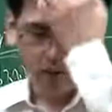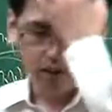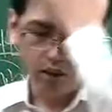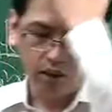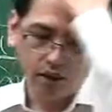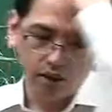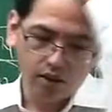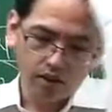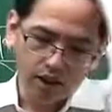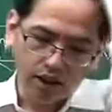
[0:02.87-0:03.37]

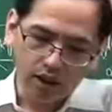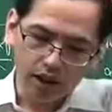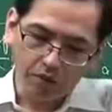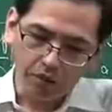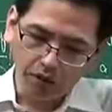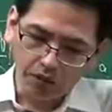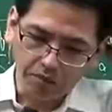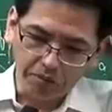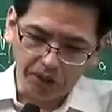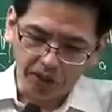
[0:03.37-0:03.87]
이제 장기
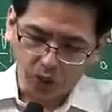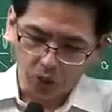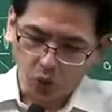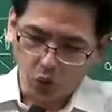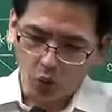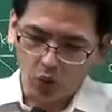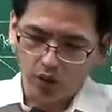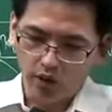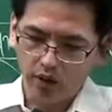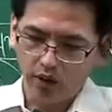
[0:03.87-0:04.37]
미집행
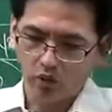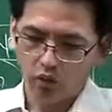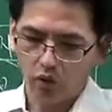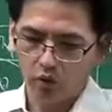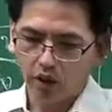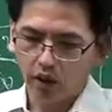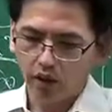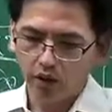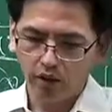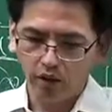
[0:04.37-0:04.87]

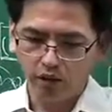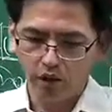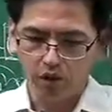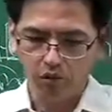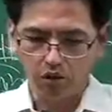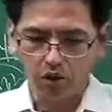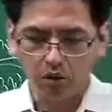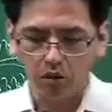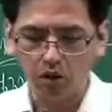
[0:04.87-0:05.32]
도시군객 시설부대